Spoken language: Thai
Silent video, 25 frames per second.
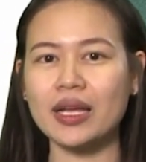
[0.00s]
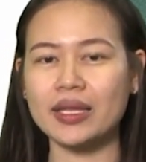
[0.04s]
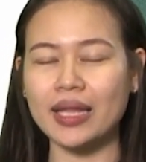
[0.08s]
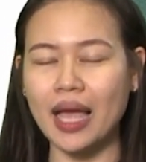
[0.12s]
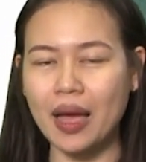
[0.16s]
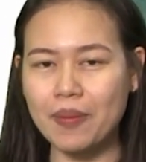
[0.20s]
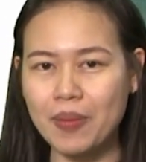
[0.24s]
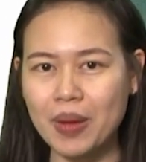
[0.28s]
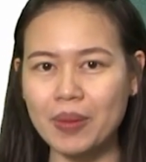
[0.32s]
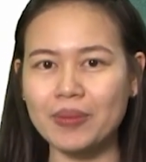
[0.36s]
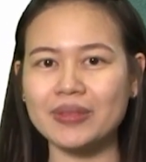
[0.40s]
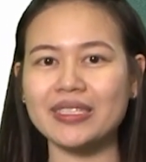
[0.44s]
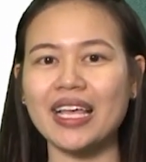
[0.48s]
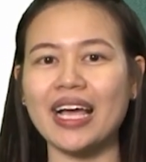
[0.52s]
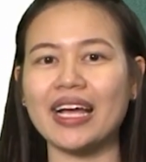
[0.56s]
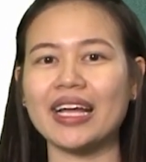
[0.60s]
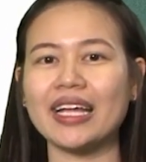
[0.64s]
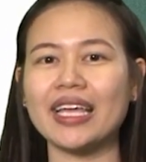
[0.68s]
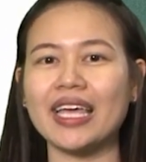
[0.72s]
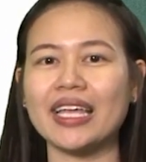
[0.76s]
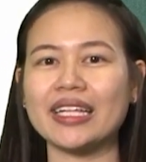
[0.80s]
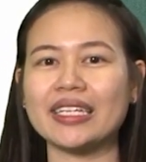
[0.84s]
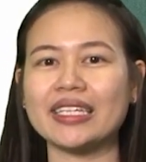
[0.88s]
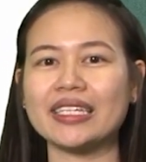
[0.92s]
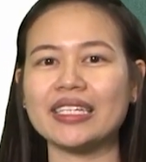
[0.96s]
ถ้าเป็นภาษาอัง
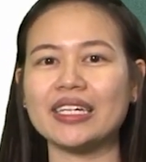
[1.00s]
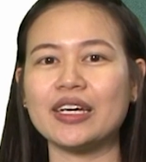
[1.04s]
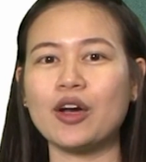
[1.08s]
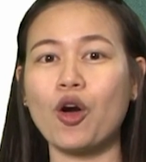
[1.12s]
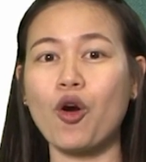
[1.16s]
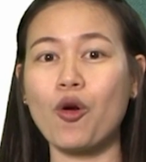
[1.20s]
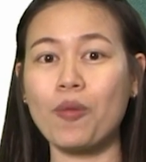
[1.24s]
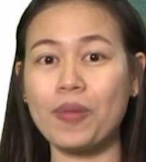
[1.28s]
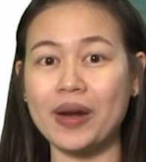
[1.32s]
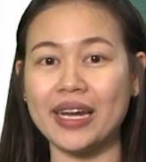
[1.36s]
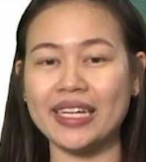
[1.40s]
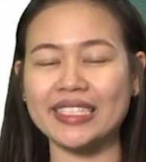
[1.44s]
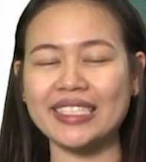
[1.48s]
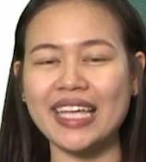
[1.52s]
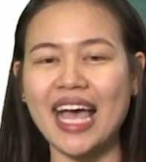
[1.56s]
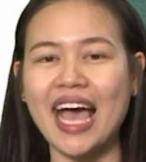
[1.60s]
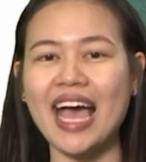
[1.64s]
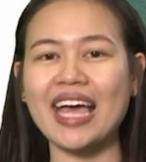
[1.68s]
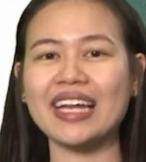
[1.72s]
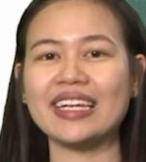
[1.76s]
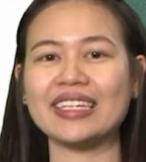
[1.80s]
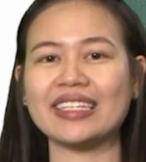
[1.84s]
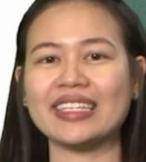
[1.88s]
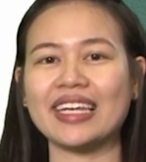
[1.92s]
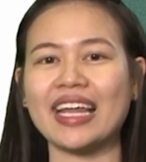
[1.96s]
กฤษคือ
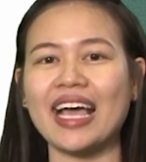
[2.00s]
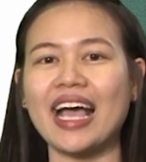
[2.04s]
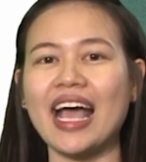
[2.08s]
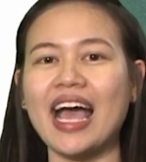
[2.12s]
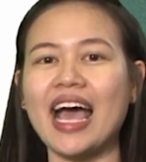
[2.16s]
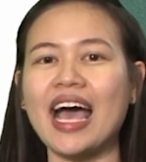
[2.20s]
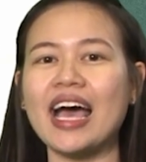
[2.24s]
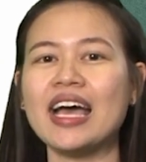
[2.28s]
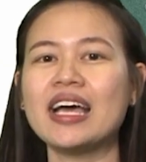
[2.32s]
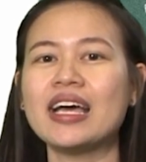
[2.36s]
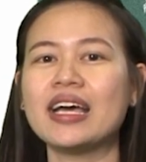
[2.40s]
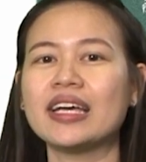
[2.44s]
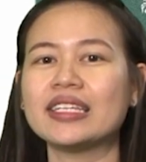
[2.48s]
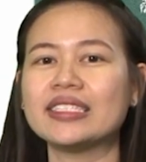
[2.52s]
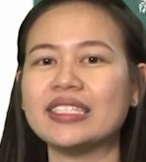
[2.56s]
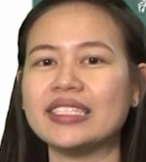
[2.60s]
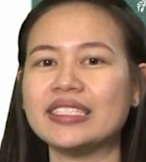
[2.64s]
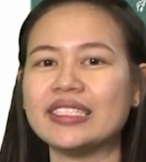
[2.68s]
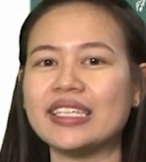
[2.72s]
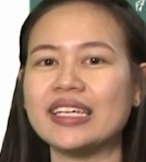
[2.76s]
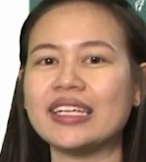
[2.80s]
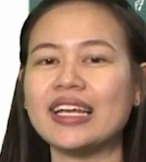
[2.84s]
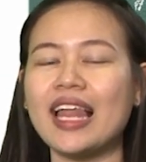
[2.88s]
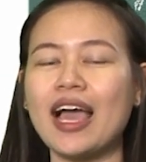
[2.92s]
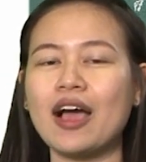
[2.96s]
operation นะคะ จ
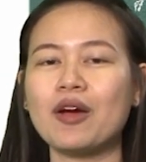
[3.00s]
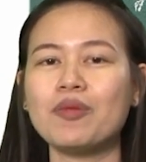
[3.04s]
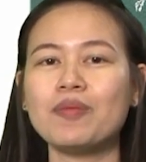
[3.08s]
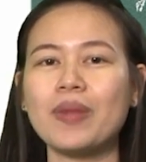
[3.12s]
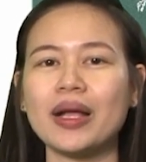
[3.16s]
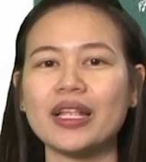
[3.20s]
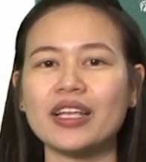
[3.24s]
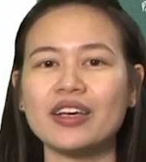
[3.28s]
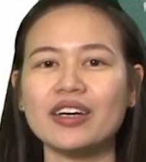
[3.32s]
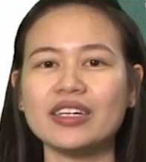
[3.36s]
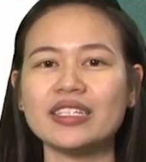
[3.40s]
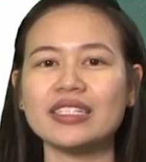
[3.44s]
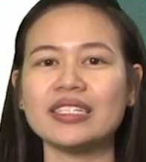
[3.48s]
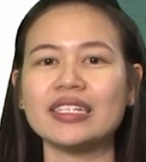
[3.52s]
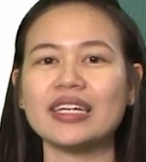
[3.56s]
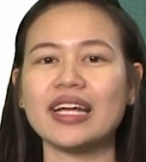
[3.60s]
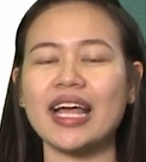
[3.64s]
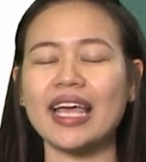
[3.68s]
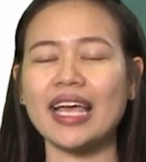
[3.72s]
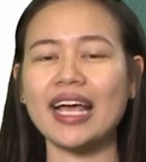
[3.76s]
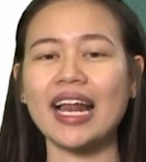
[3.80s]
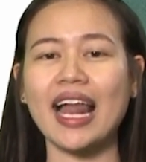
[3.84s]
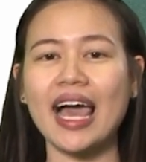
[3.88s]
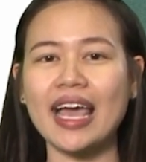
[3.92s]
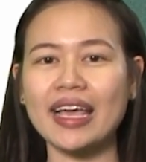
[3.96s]
ริงๆ แล้วมันก็คือค
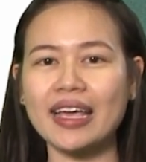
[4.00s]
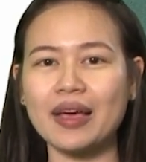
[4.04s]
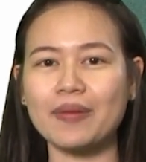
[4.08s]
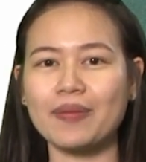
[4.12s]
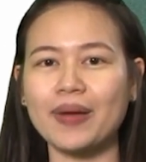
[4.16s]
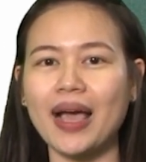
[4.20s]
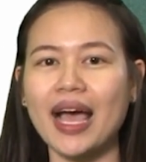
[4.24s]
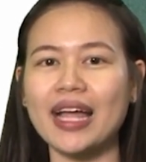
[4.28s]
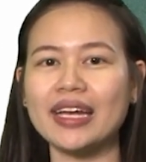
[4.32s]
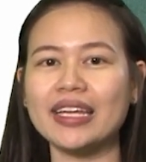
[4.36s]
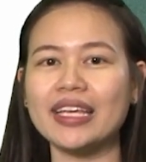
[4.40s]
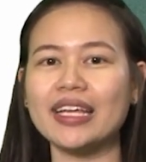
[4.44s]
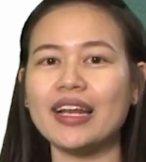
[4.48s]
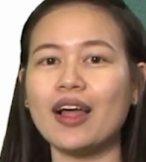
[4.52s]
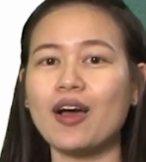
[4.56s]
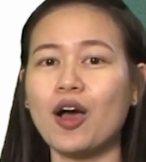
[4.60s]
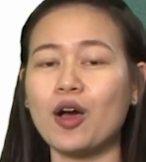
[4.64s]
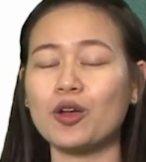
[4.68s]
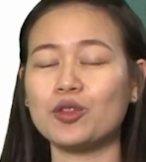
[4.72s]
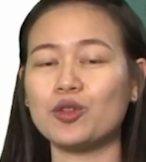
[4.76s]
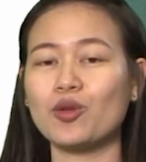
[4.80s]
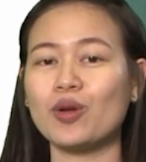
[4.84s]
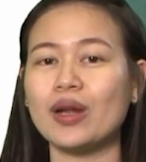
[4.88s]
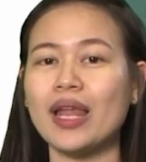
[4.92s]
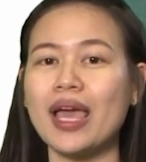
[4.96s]
ล้าย ๆ กับการที่เรา
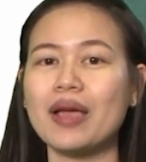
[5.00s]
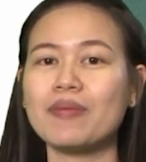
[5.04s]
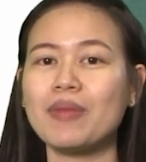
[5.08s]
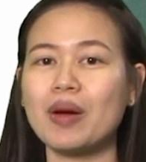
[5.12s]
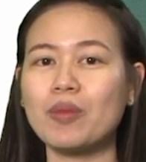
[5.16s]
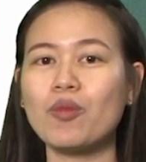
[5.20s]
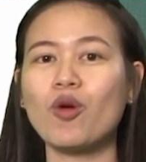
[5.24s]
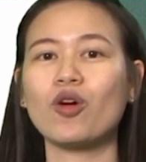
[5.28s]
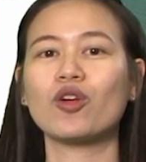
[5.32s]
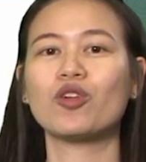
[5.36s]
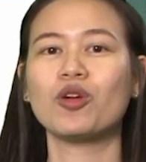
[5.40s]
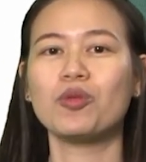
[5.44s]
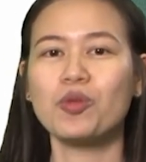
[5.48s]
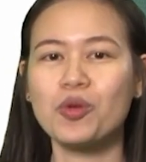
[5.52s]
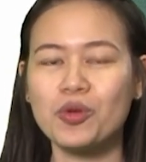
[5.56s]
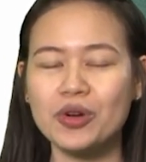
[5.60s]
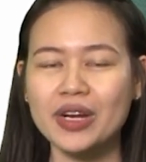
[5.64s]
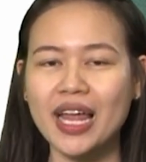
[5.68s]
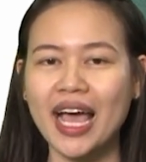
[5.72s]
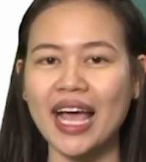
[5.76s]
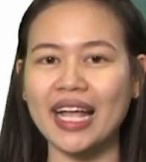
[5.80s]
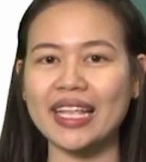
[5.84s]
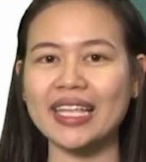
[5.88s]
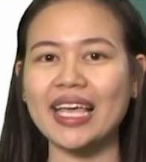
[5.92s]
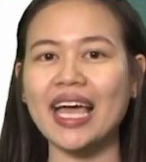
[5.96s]
เอาตัวเลขมาบวกลบคูณ
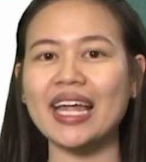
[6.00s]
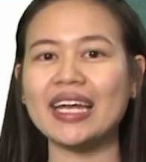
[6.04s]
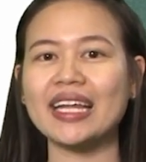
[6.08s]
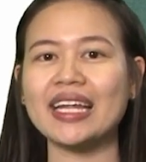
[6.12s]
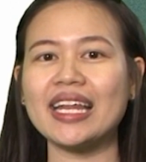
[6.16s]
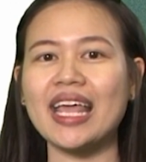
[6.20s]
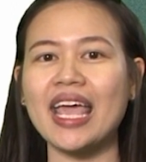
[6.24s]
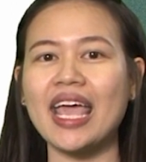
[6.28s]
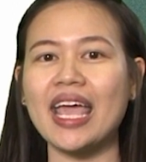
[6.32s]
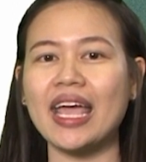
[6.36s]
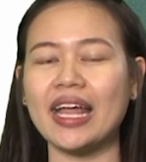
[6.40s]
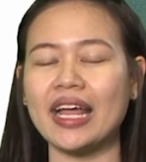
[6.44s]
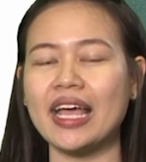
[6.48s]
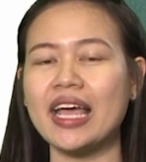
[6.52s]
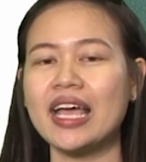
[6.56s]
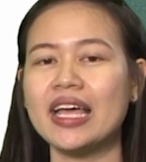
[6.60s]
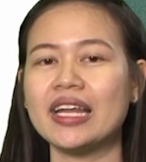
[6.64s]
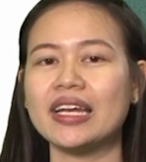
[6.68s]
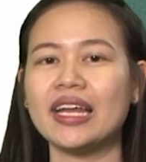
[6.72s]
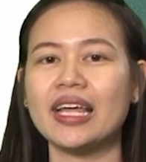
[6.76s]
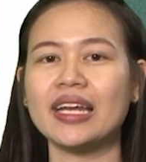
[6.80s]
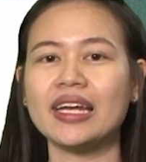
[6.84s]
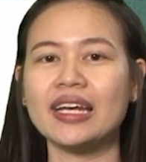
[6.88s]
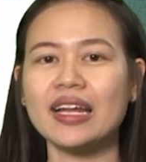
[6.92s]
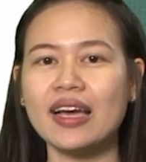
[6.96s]
หารกันนั่นเอง
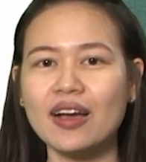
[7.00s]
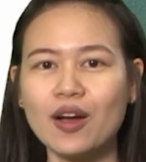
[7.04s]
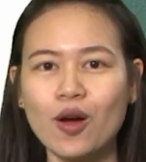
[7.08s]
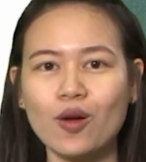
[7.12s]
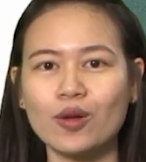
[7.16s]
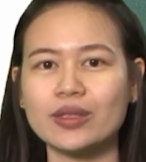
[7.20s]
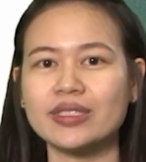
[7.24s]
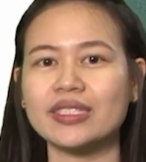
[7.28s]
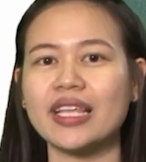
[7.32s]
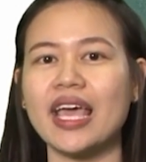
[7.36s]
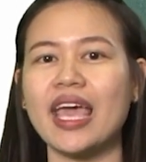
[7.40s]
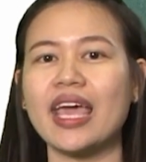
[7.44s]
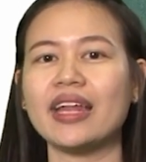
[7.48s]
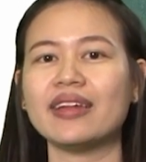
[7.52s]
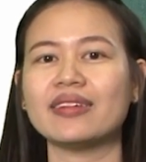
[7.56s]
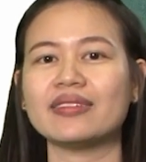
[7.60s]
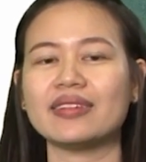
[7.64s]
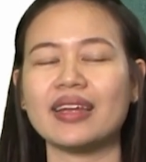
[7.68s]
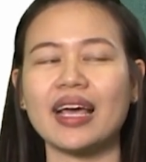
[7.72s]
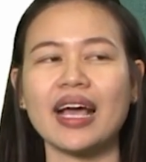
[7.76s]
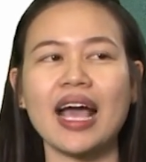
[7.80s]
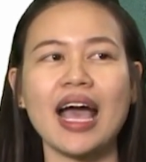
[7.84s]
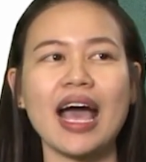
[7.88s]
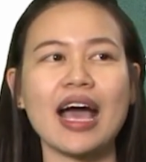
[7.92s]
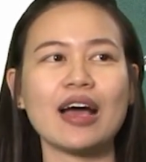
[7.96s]
ในเรื่องของเซต
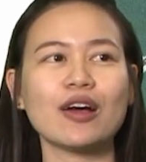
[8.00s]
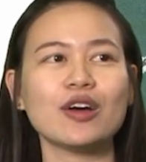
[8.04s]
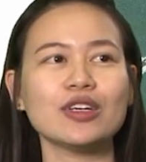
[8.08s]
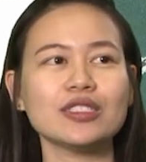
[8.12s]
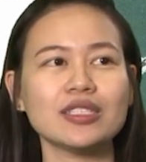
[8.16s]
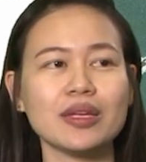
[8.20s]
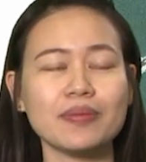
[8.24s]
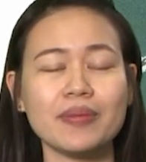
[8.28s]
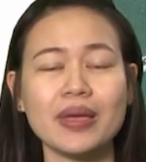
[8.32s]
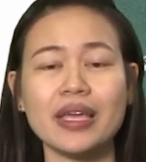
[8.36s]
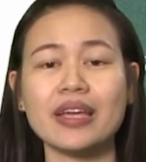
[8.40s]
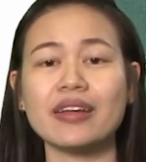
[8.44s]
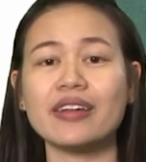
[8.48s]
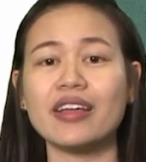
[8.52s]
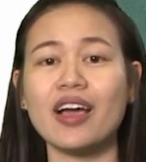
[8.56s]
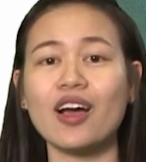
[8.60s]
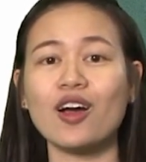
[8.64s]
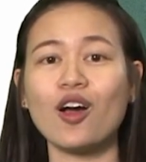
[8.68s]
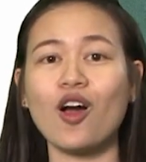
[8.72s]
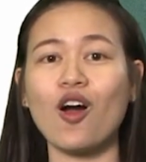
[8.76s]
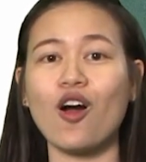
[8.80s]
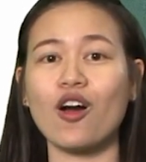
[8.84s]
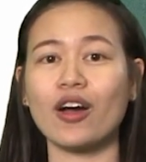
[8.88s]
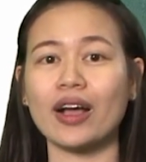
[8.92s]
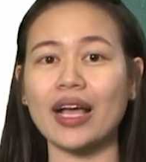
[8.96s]
นะคะ ก็จะมีเรื่อง
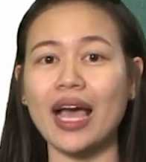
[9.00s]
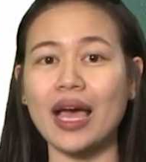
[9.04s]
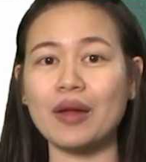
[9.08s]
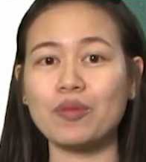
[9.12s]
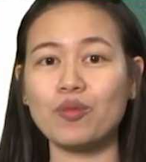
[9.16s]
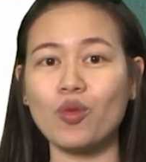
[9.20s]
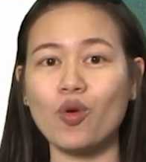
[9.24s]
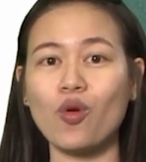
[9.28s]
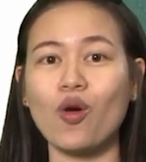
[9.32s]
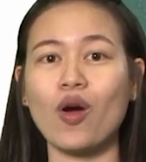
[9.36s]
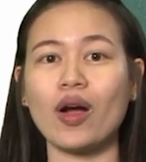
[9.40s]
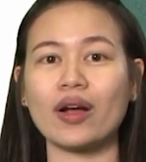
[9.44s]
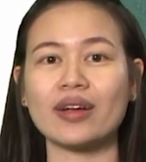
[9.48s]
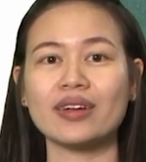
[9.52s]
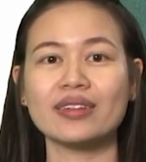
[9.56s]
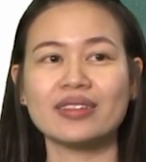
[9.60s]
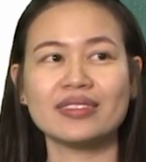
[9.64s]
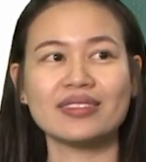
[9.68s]
ของการบวก